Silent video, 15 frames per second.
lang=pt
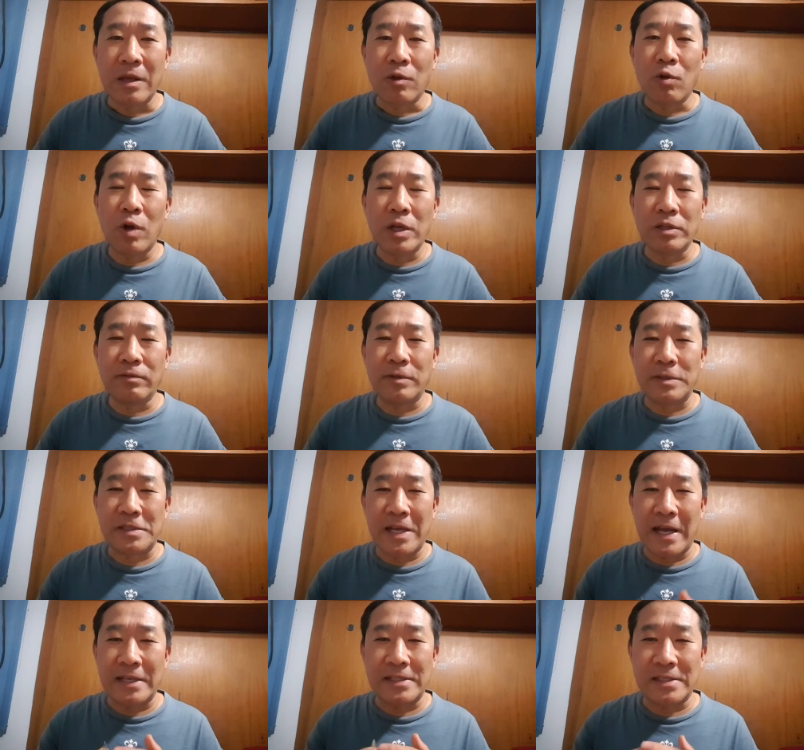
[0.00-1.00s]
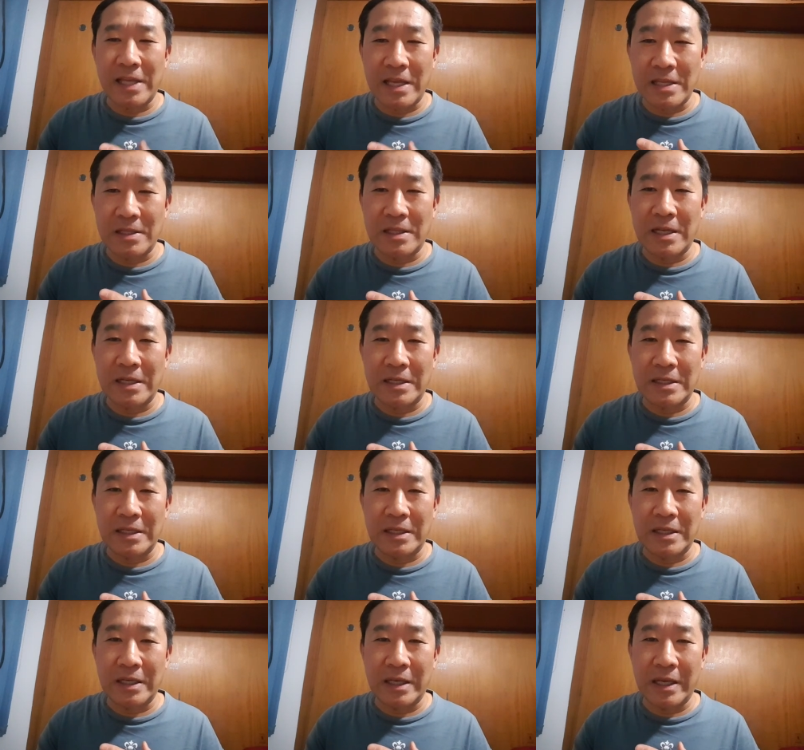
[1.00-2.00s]
Quando você aceita,
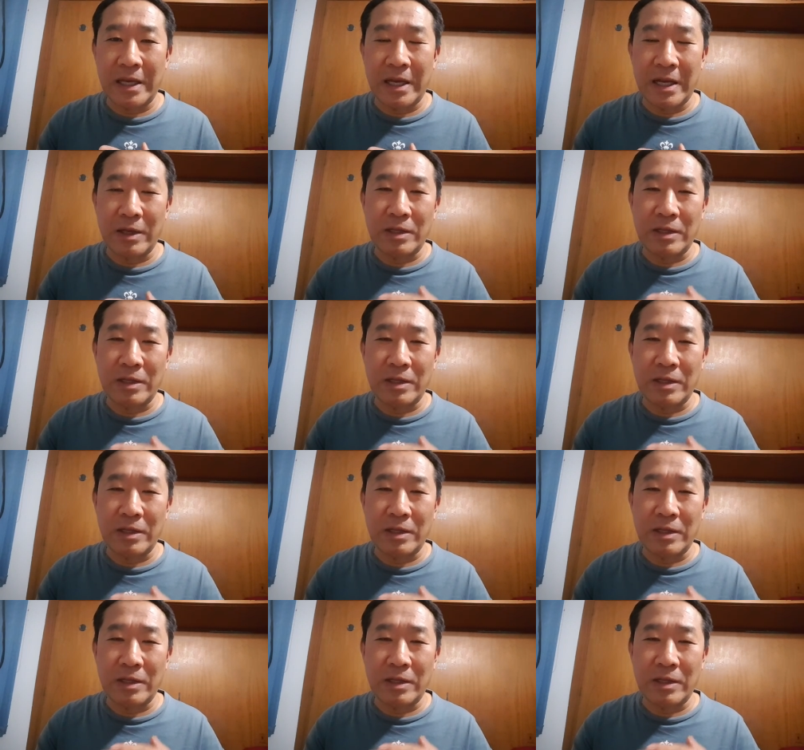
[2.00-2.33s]
é,